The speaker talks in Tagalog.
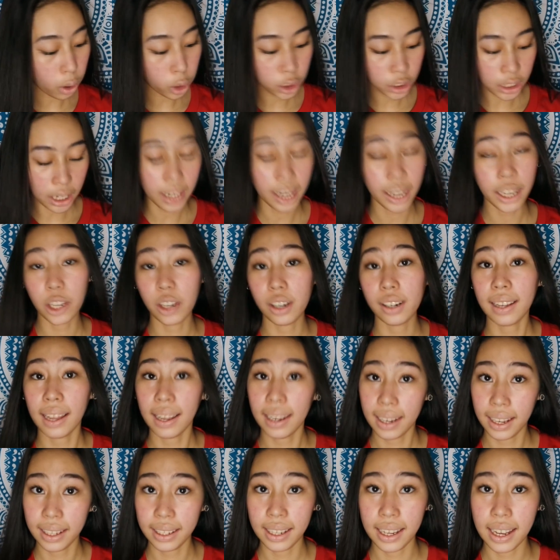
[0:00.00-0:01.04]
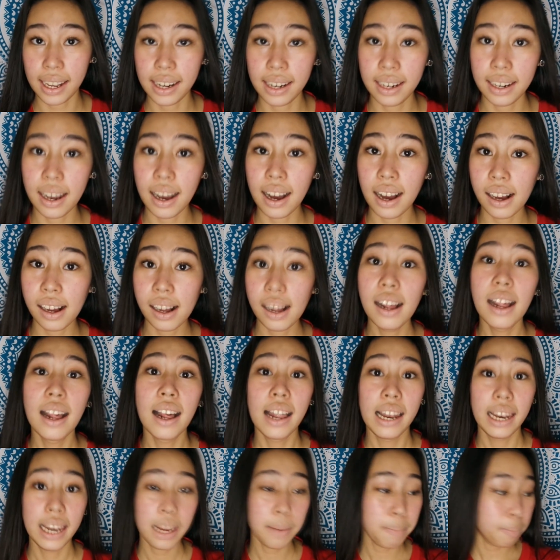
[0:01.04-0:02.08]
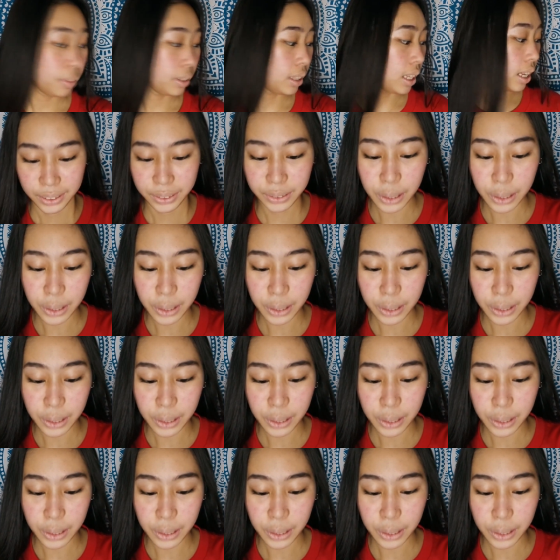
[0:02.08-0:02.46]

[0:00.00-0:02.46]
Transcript: ko siya ngayon lalagyan ng lip tint.